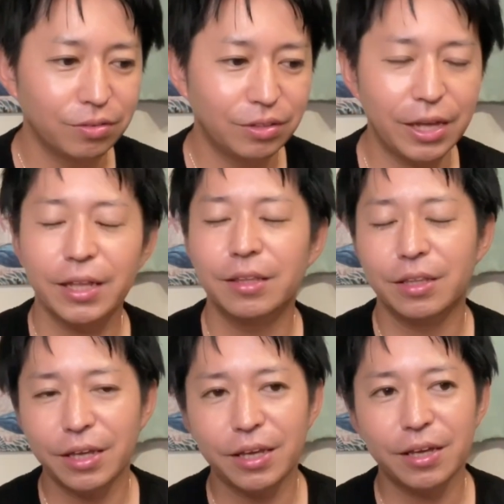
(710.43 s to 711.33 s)
であっ
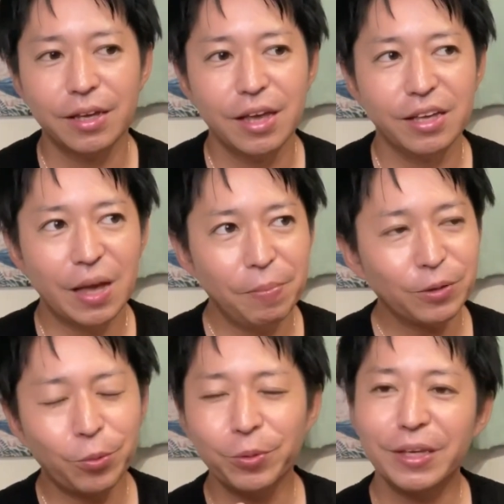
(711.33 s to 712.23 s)
て、やっぱ
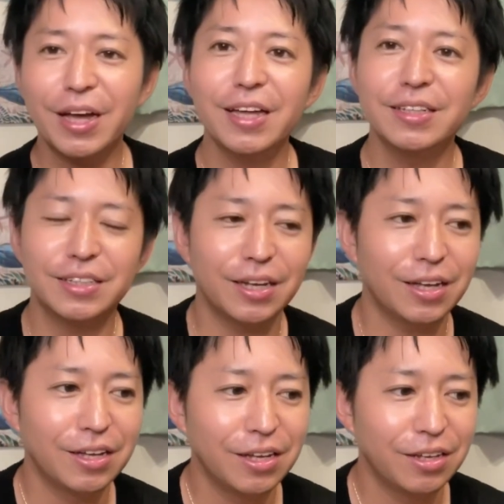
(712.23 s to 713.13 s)
りここって感
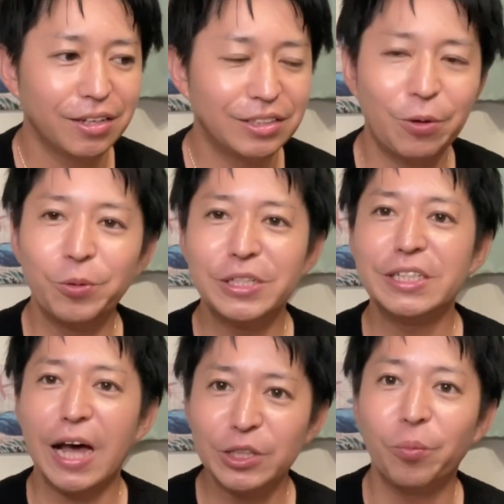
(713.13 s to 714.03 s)
謝してほ
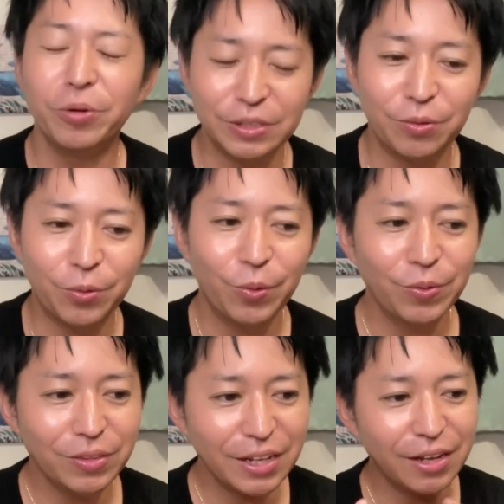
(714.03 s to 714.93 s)
しいなと思うんですよ。こ
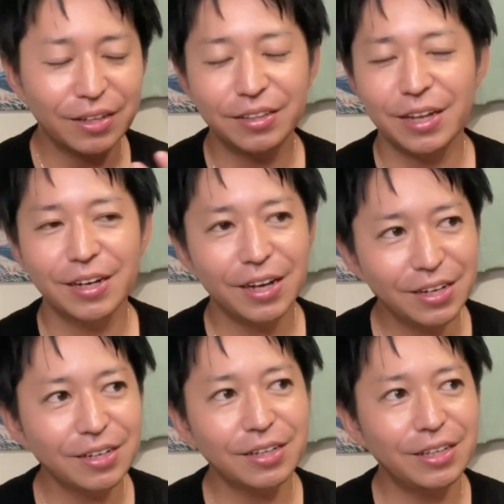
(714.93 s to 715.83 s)
んな、なか
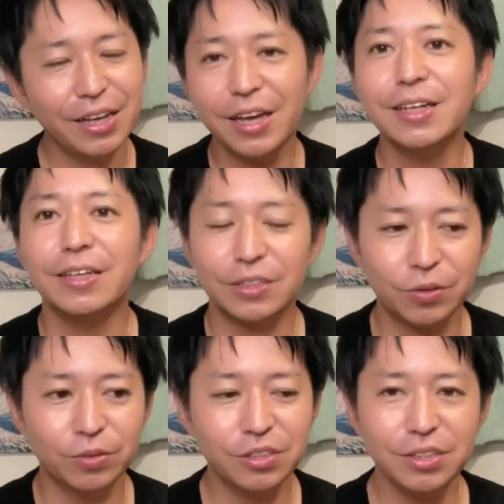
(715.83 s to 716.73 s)
なか出会えないんで
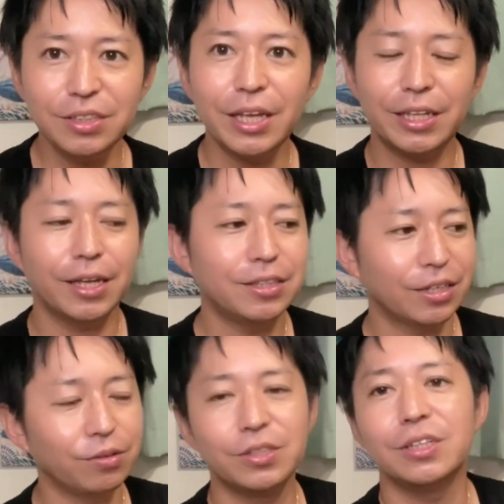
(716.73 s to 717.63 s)
すよ。ツインデー出会った
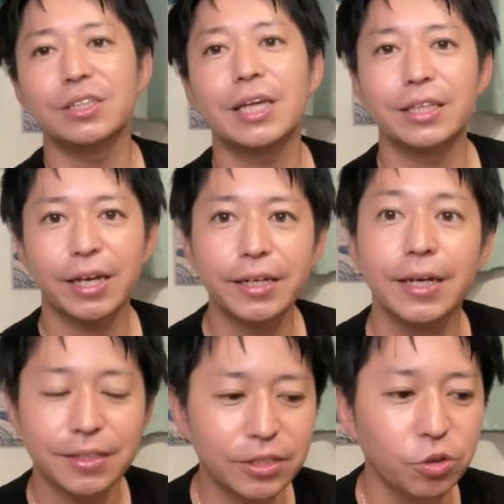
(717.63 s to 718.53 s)
けどツインスター出会え
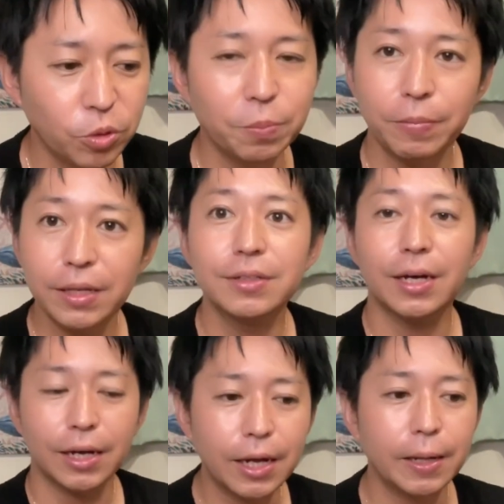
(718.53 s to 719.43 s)
ないって人もいっぱいいる
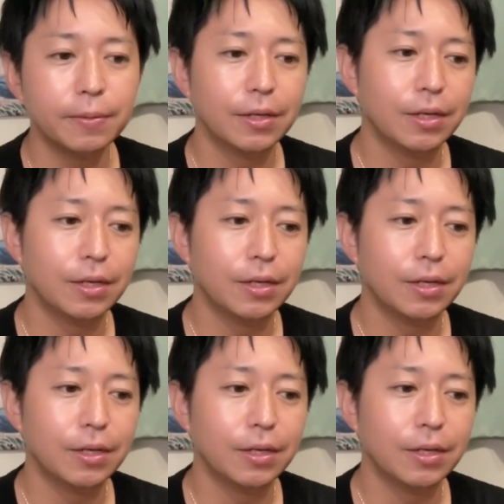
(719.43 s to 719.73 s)
から、